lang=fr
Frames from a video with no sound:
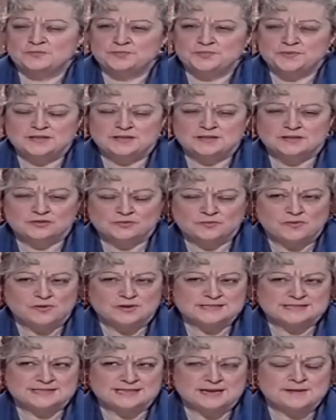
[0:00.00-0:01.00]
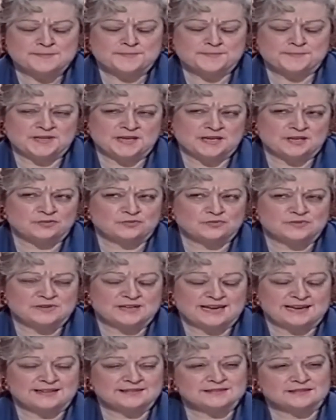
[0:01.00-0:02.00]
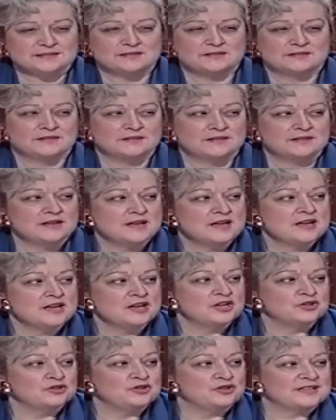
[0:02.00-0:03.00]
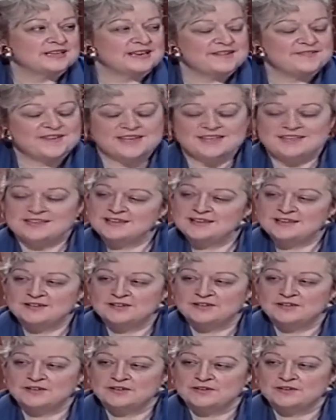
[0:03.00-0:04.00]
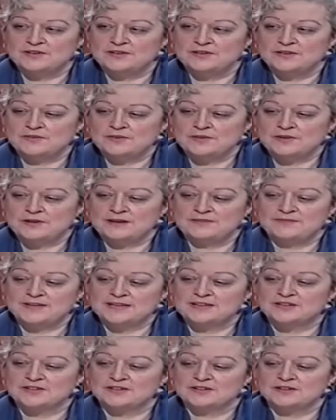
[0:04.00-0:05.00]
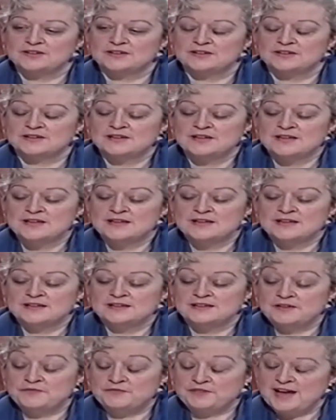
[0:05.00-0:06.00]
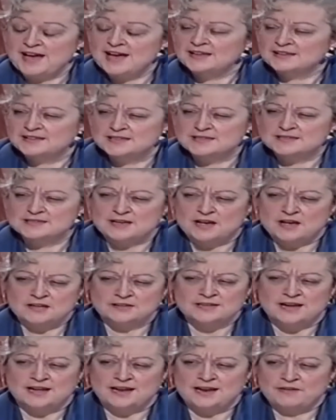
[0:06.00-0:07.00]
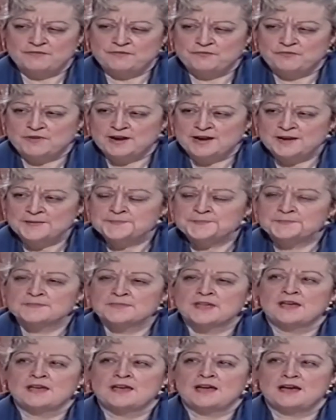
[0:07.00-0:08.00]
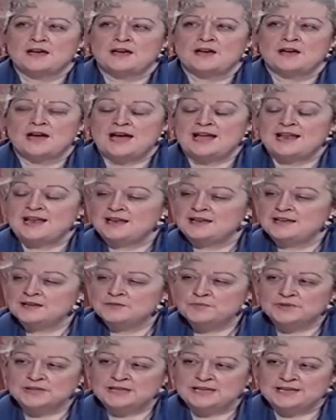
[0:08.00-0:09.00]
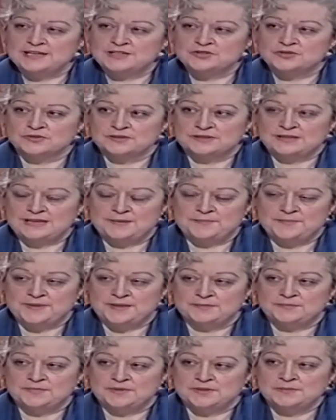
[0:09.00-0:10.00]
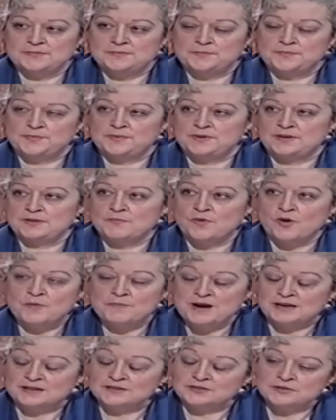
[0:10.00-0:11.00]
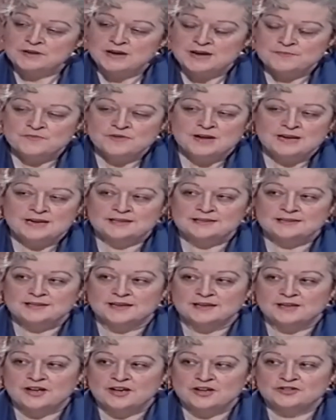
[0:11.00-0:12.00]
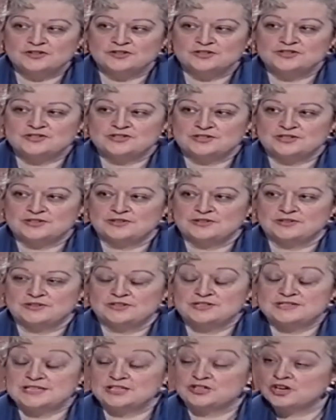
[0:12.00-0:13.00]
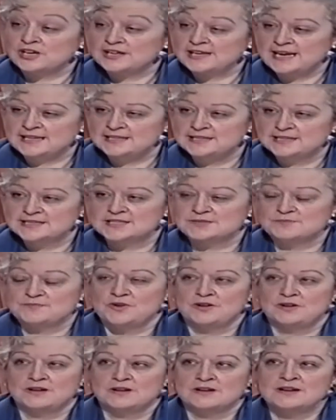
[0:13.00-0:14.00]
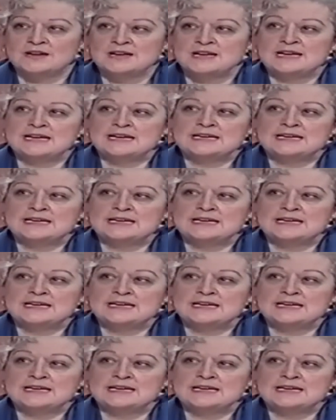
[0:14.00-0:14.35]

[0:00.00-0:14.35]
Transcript: depuis trois ans, bientôt quatre, de travailler avec des frères, des sœurs dans la foi à la Ligue pour la lecture de la Bible. Mhm. Puis mon mandat à moi à l'intérieur de, ce, de cet organisme-là,